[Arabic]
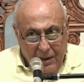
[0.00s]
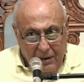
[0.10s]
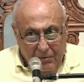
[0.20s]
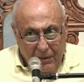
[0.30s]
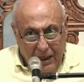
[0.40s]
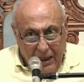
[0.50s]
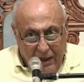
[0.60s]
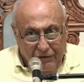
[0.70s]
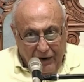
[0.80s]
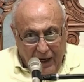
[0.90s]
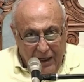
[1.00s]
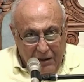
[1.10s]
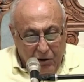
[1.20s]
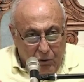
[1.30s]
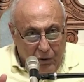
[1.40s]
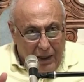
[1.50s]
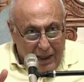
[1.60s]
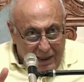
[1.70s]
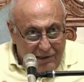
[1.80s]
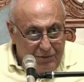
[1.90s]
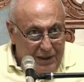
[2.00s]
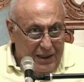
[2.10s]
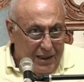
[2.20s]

ما يفعل هو رسميا